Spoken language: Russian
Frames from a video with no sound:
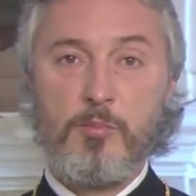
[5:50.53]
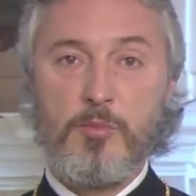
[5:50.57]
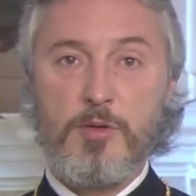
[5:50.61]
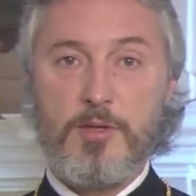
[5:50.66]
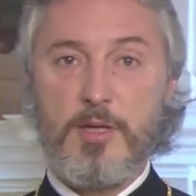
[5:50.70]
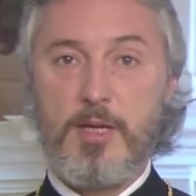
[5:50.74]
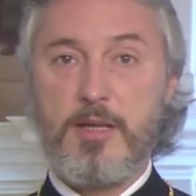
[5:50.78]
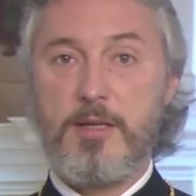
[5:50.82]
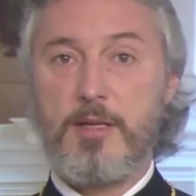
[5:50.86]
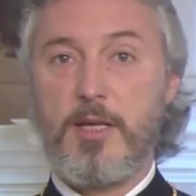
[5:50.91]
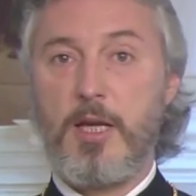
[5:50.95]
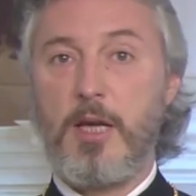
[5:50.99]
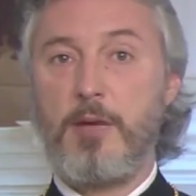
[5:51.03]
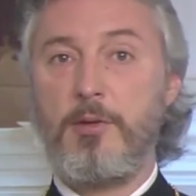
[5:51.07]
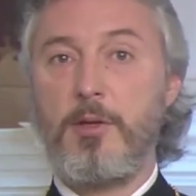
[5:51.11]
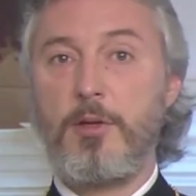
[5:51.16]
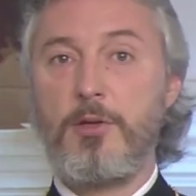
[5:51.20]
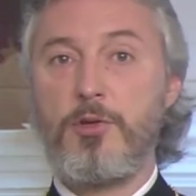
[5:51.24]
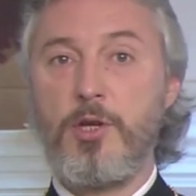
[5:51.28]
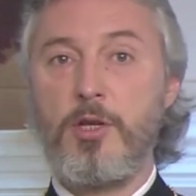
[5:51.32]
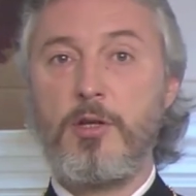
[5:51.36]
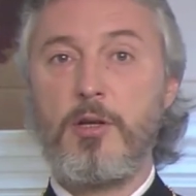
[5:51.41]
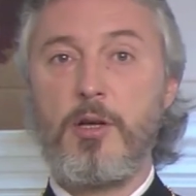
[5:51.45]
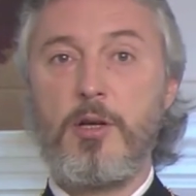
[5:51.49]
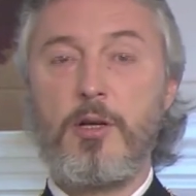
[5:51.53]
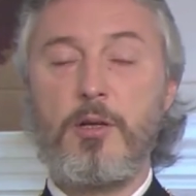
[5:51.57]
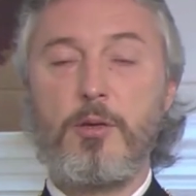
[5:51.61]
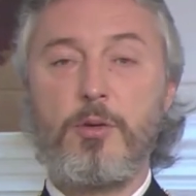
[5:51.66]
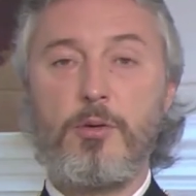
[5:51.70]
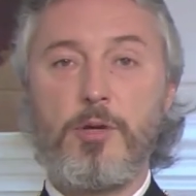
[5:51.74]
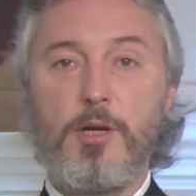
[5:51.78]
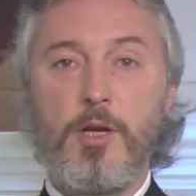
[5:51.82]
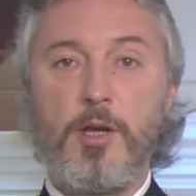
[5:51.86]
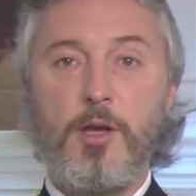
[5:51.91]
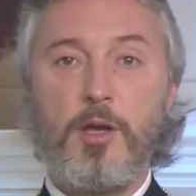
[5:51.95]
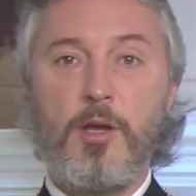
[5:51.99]
Составил чин
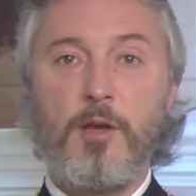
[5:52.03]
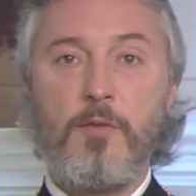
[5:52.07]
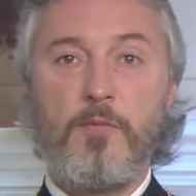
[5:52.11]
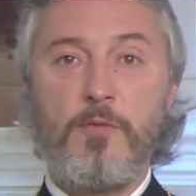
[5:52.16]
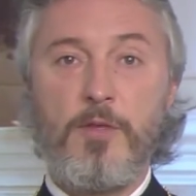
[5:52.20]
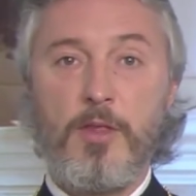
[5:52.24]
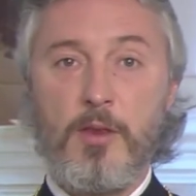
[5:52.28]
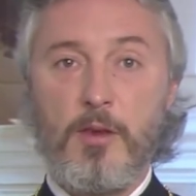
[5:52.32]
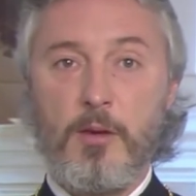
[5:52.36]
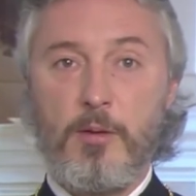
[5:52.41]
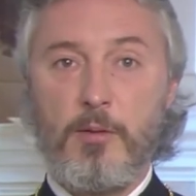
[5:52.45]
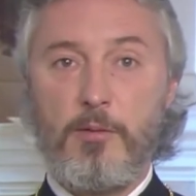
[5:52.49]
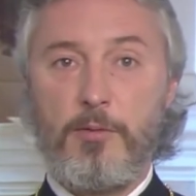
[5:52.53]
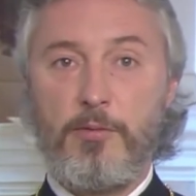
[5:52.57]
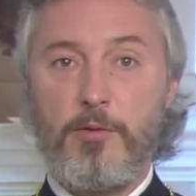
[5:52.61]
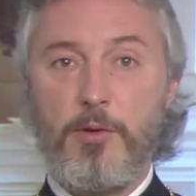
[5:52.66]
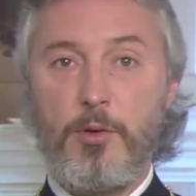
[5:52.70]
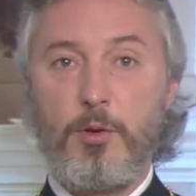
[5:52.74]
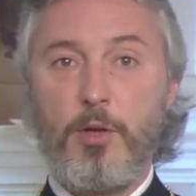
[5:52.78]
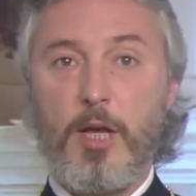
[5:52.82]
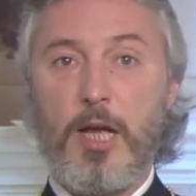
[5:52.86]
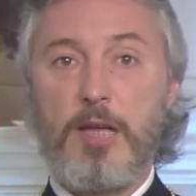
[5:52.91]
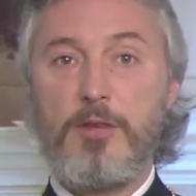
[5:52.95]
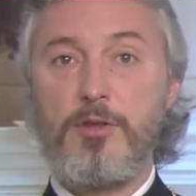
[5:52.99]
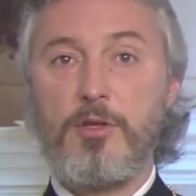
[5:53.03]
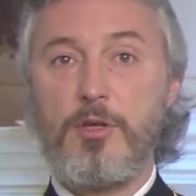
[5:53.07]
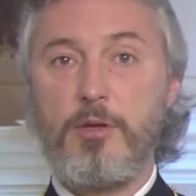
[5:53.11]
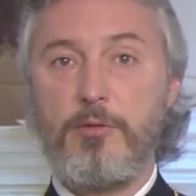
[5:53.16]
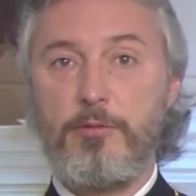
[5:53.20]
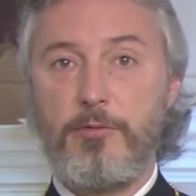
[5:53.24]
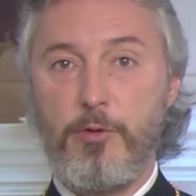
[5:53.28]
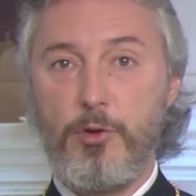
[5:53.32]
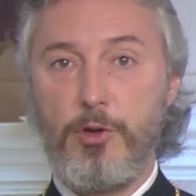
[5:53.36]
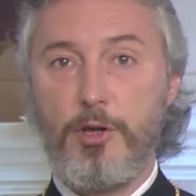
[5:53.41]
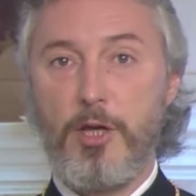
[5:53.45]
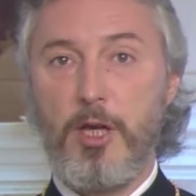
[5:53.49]
литургии, ввел
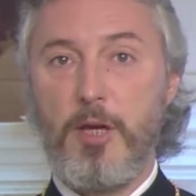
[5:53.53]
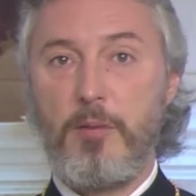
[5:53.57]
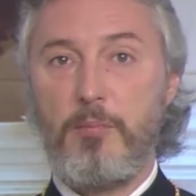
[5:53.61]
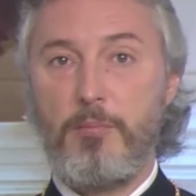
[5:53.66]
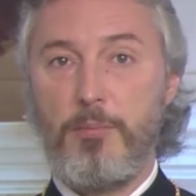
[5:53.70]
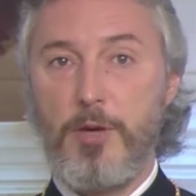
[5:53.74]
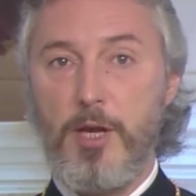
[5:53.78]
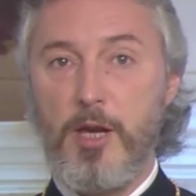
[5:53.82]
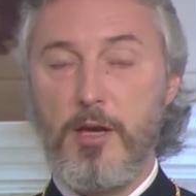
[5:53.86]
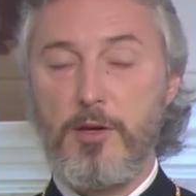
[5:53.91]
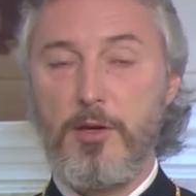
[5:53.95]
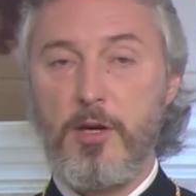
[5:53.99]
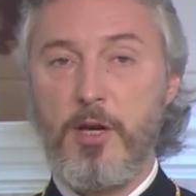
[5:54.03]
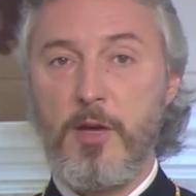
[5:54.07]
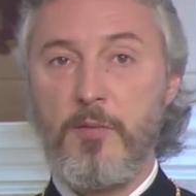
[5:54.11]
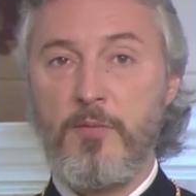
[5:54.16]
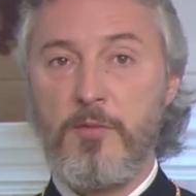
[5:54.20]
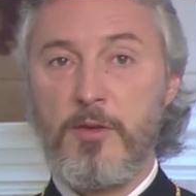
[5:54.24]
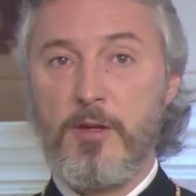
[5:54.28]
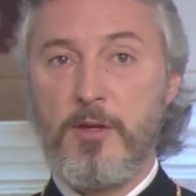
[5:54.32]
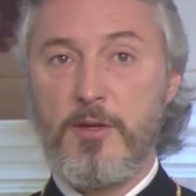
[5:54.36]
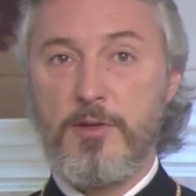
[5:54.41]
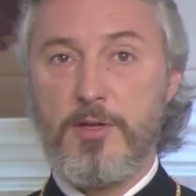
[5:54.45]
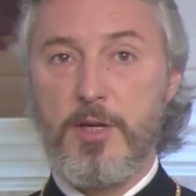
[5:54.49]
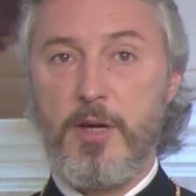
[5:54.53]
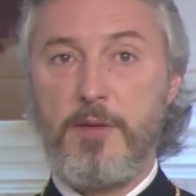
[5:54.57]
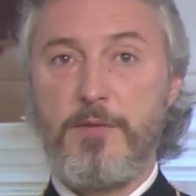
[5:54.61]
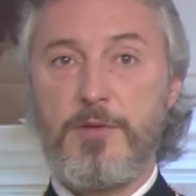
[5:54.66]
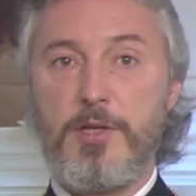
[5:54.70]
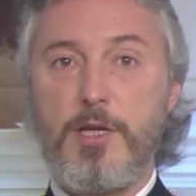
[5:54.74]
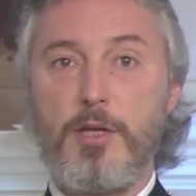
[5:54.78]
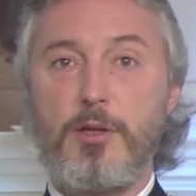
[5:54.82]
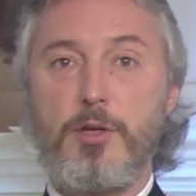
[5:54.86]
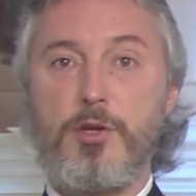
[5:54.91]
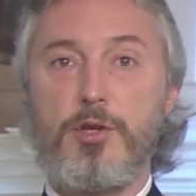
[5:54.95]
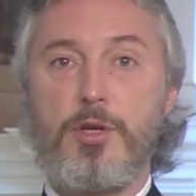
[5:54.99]
антифонное пение за
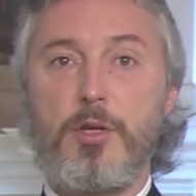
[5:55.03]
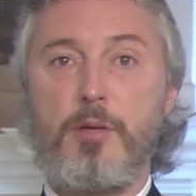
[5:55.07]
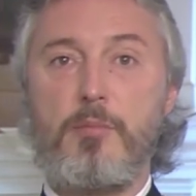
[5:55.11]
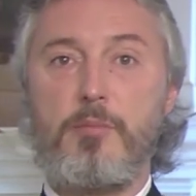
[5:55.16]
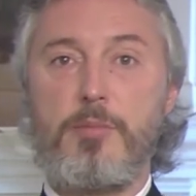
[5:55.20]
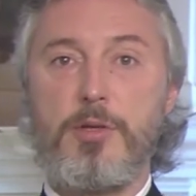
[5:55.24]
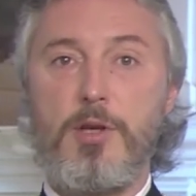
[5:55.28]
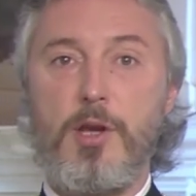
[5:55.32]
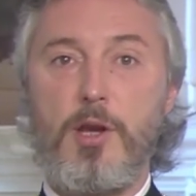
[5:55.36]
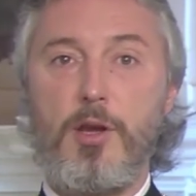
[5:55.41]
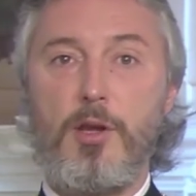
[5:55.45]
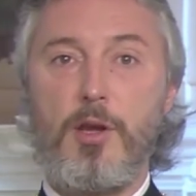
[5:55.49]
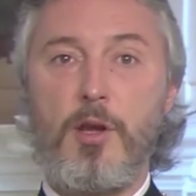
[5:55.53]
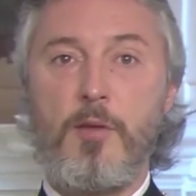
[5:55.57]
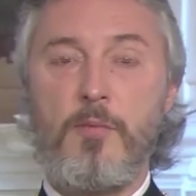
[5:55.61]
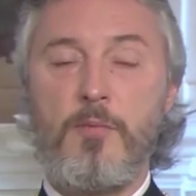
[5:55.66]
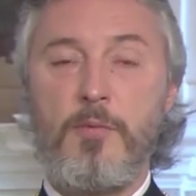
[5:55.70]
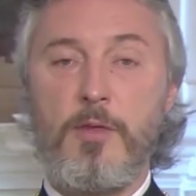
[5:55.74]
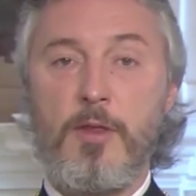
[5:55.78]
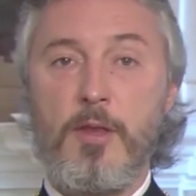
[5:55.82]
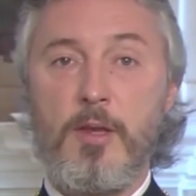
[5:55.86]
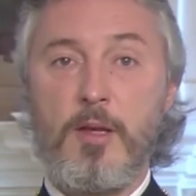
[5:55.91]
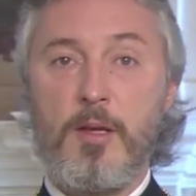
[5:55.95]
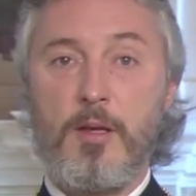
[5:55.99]
всеночным бдением,